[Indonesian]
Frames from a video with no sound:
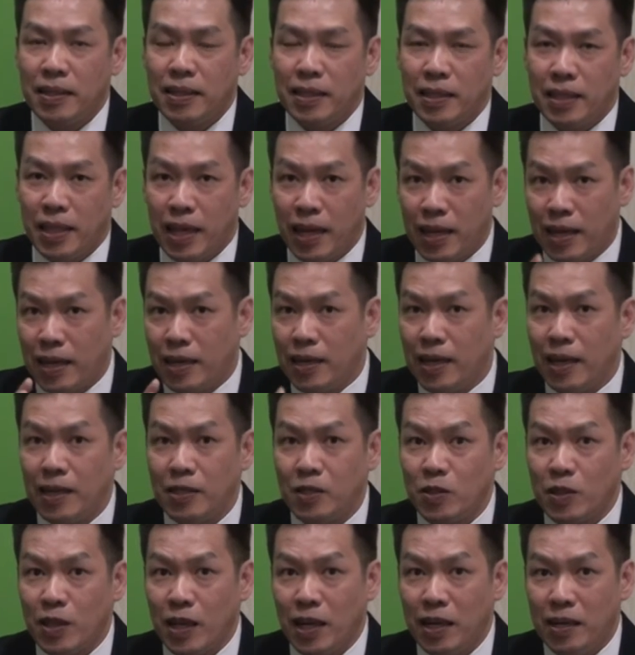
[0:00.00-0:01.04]
Kita akan
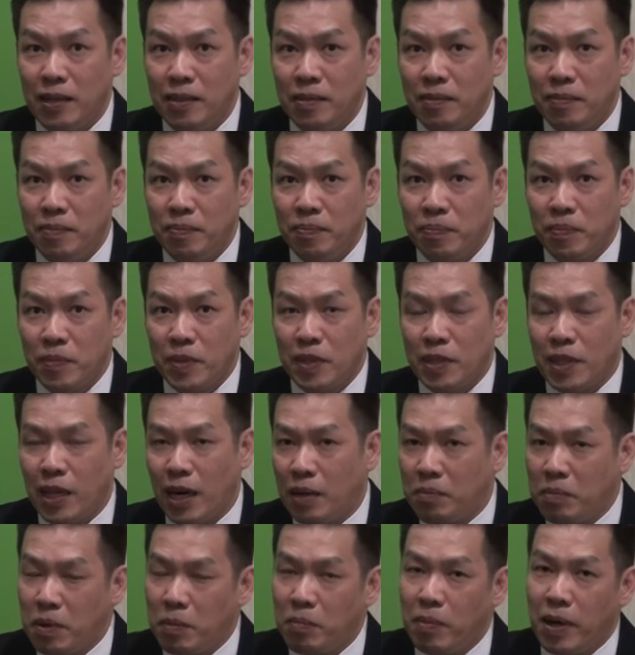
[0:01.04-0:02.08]
lanjutkan
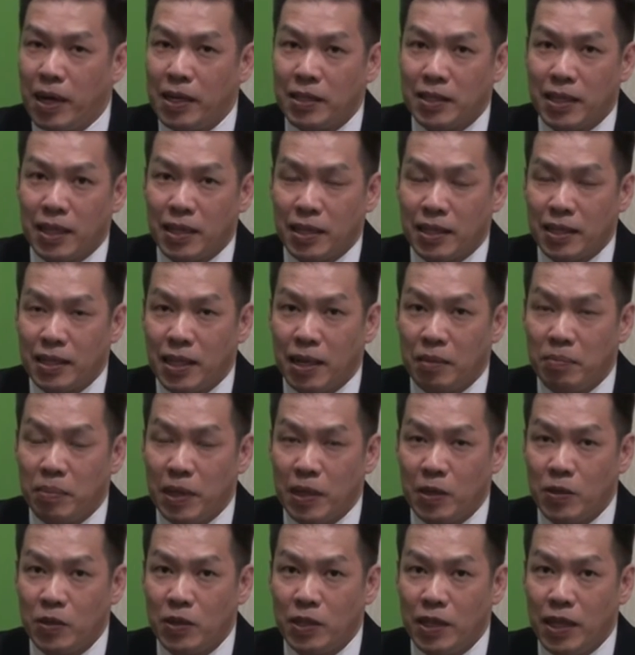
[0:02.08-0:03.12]
dalam pembahasan kita
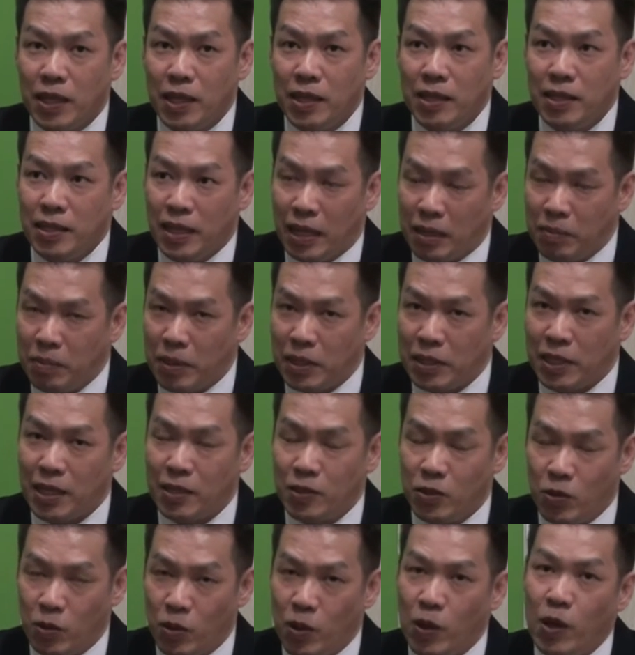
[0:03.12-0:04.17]
berikutnya yang
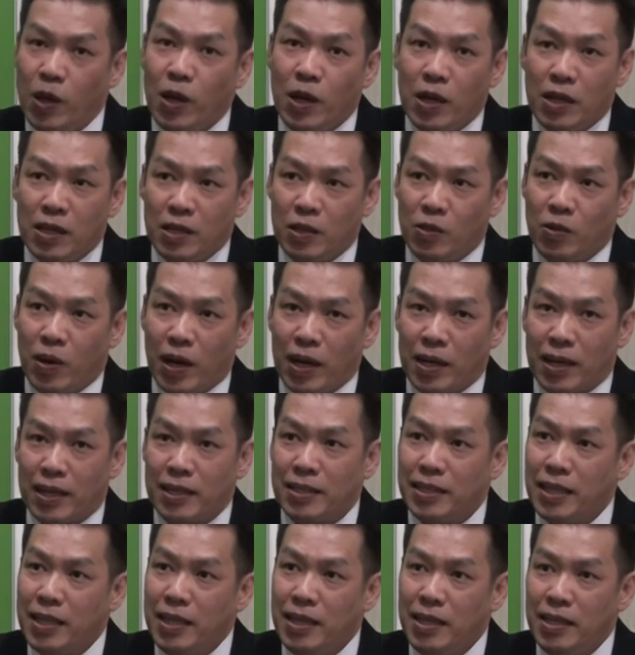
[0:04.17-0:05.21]
bertajuk uang
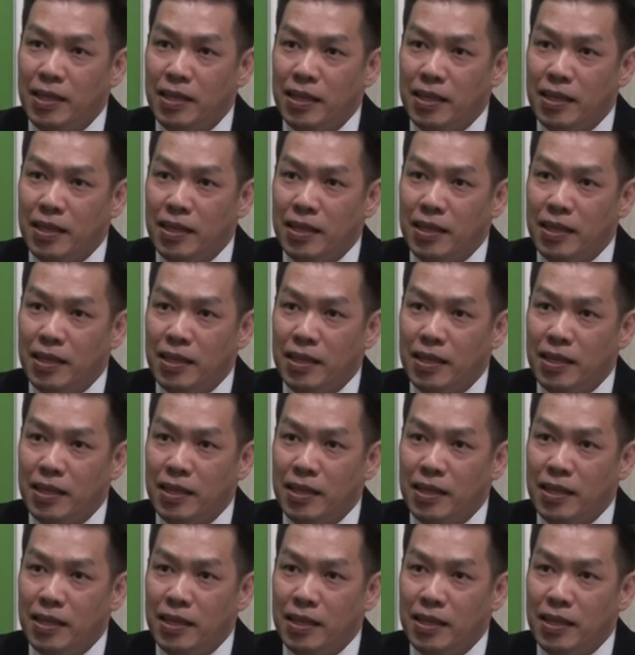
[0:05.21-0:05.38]
receh